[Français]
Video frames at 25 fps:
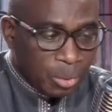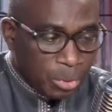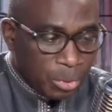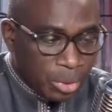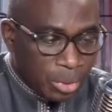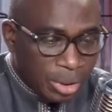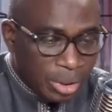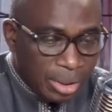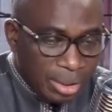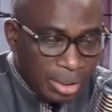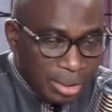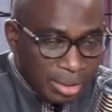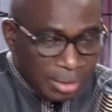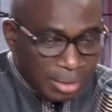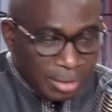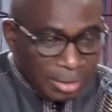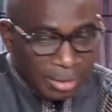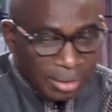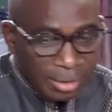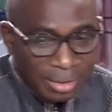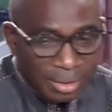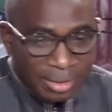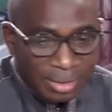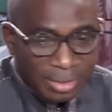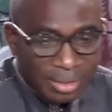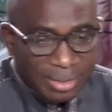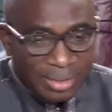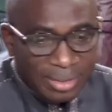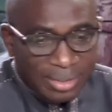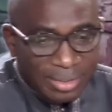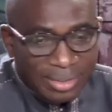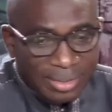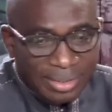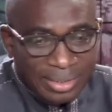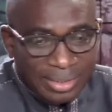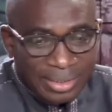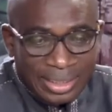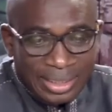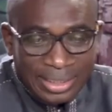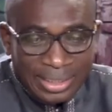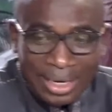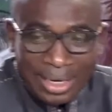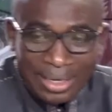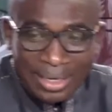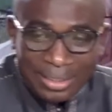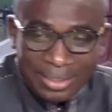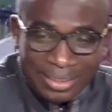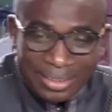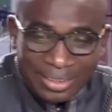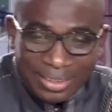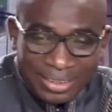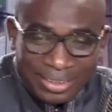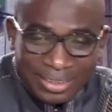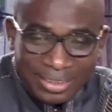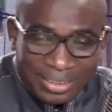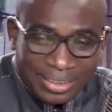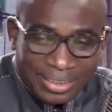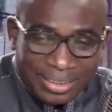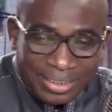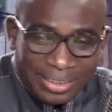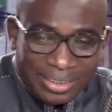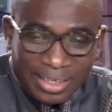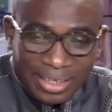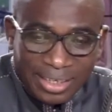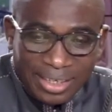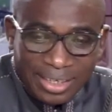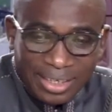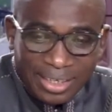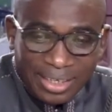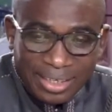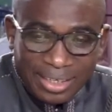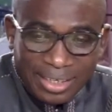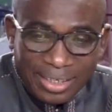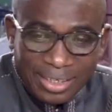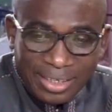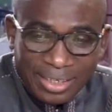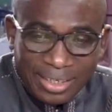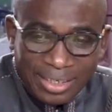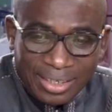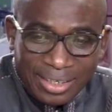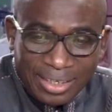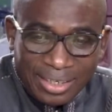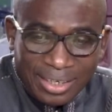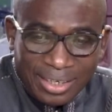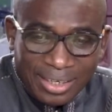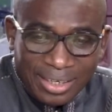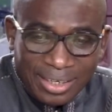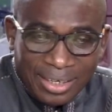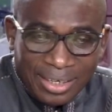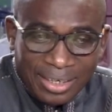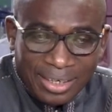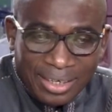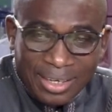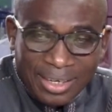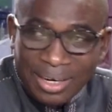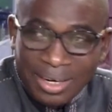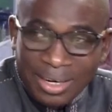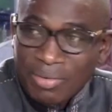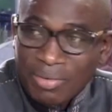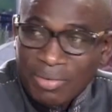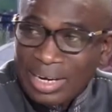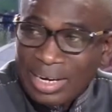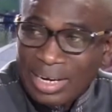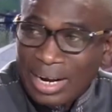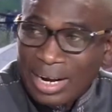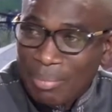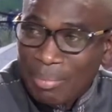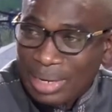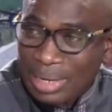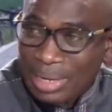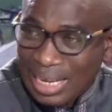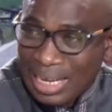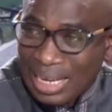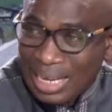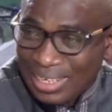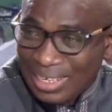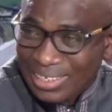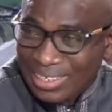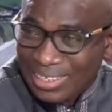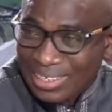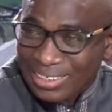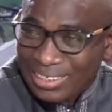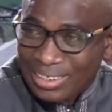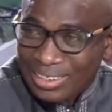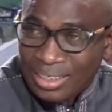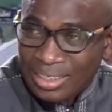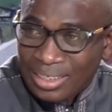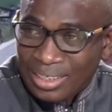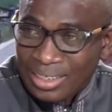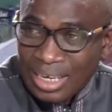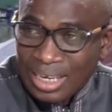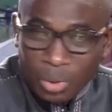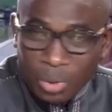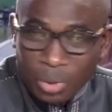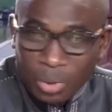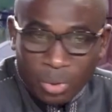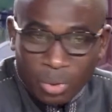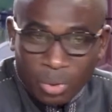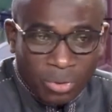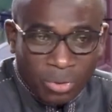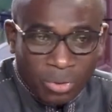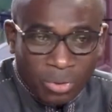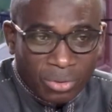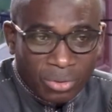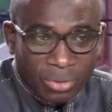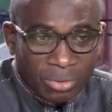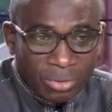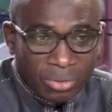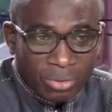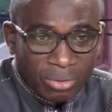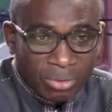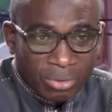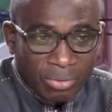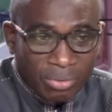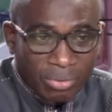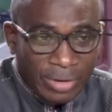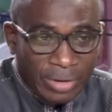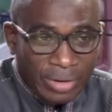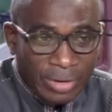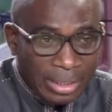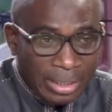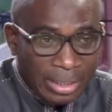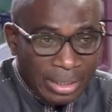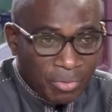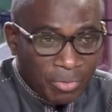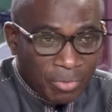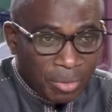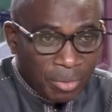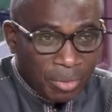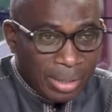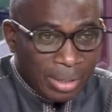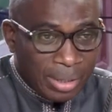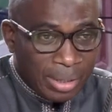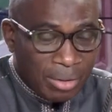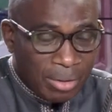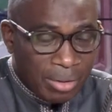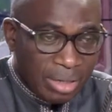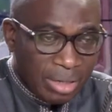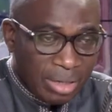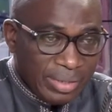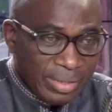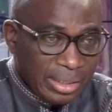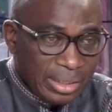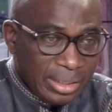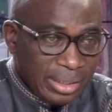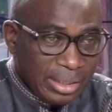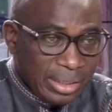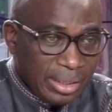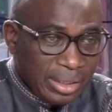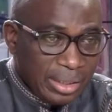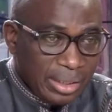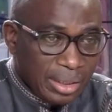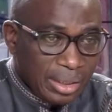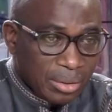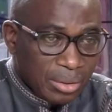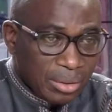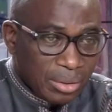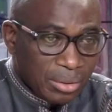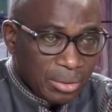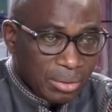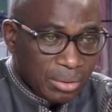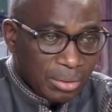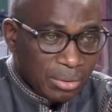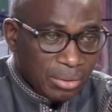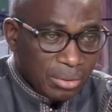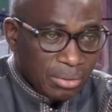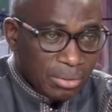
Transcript: Oui, c'est ça le, revers de la médaille quand on fait le développement, on investit, on